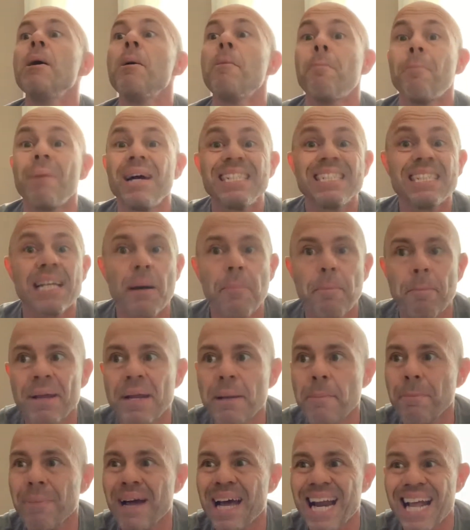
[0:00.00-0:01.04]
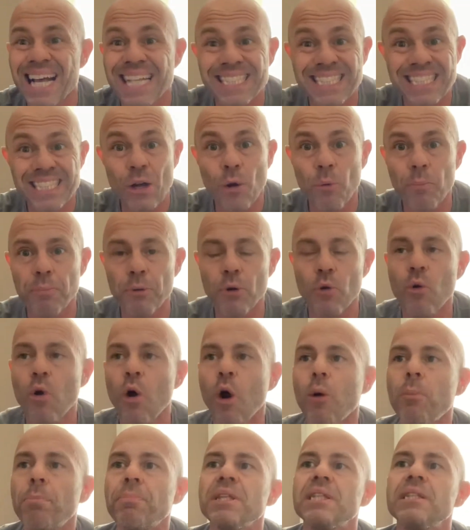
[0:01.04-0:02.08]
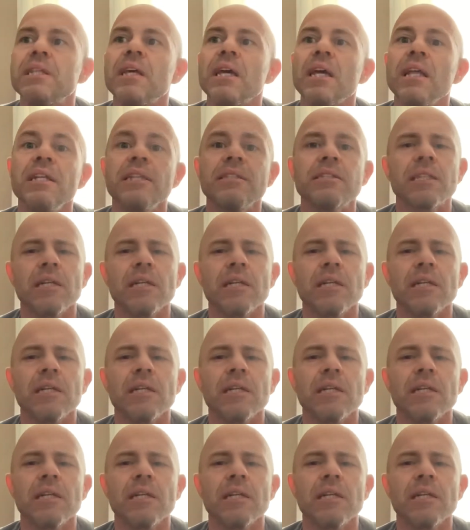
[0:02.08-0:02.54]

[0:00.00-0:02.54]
mas a preparação para o golpe dele,